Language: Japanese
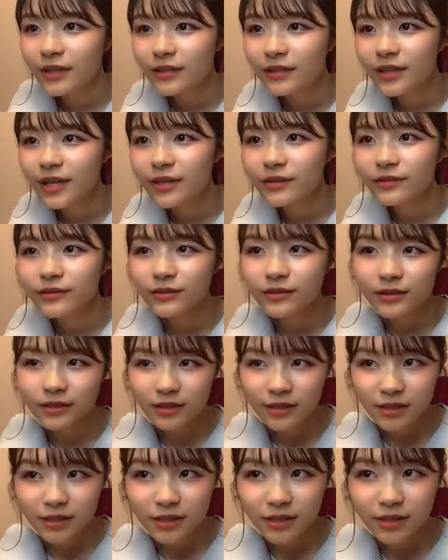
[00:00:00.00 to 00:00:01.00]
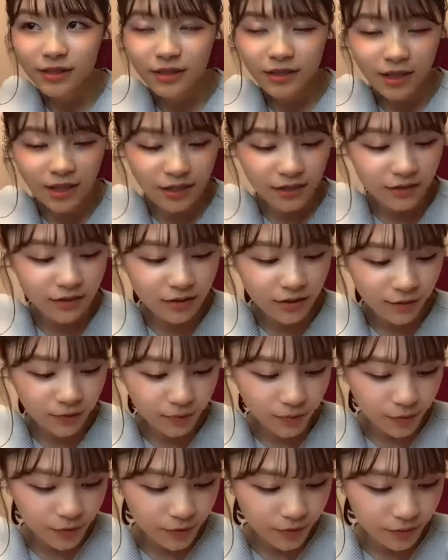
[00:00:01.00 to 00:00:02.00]
な7時31
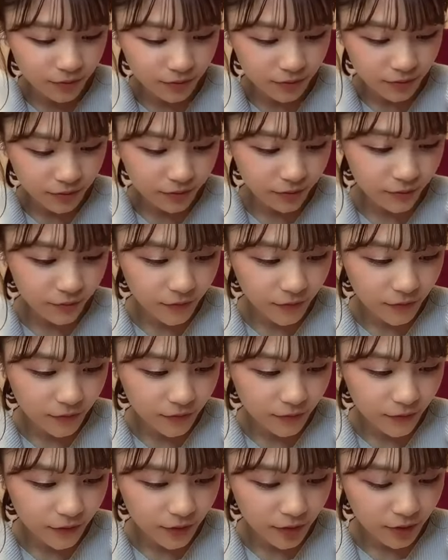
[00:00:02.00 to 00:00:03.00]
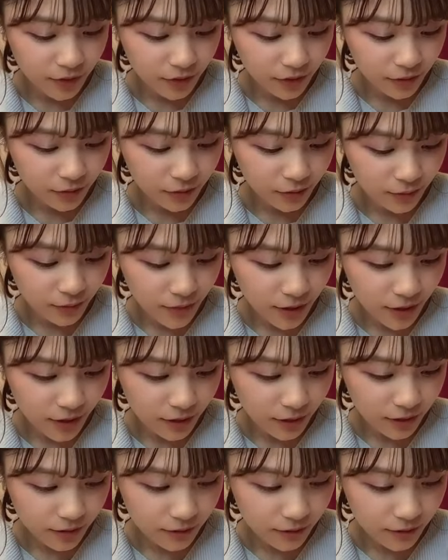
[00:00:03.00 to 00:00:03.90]
分ほんまや